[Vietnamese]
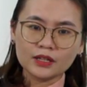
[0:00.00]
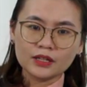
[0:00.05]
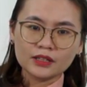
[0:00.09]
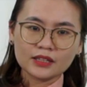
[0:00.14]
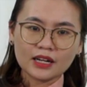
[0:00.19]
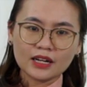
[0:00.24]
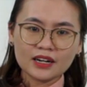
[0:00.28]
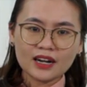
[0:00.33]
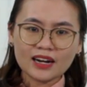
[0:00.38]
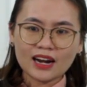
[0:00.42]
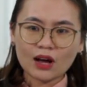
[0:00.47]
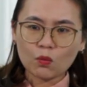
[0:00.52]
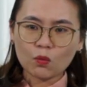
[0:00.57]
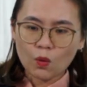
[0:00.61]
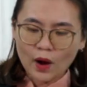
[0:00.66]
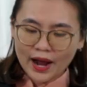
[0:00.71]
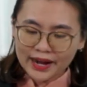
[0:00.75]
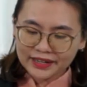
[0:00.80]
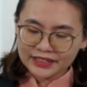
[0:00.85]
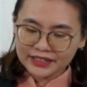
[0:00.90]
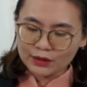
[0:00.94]
thế nên là
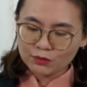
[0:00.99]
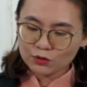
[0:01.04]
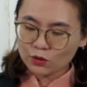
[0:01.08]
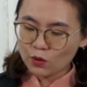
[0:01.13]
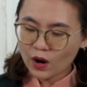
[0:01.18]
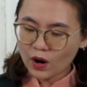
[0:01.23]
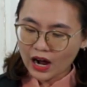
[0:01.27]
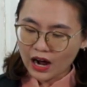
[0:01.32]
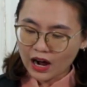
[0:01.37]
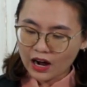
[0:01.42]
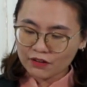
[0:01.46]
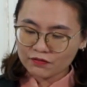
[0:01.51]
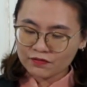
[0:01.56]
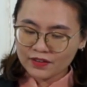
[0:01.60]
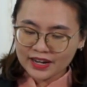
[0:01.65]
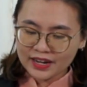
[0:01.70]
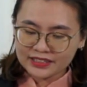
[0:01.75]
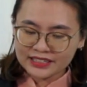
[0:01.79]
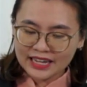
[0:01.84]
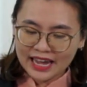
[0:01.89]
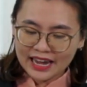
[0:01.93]
quan điểm của họ
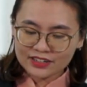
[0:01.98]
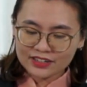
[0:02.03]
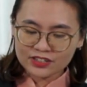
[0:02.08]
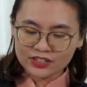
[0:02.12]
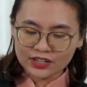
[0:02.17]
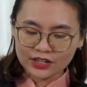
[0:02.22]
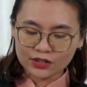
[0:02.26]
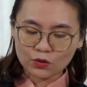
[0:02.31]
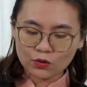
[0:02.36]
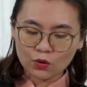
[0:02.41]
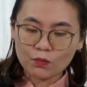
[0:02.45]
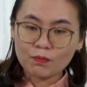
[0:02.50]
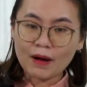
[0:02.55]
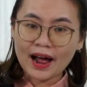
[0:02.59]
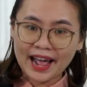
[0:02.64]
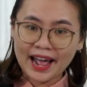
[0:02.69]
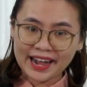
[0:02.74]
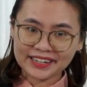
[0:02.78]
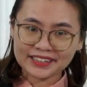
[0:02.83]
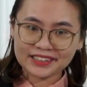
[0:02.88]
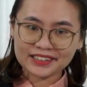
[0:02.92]
về giá trị của
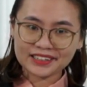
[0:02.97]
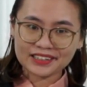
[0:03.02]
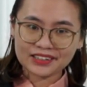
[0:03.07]
bạn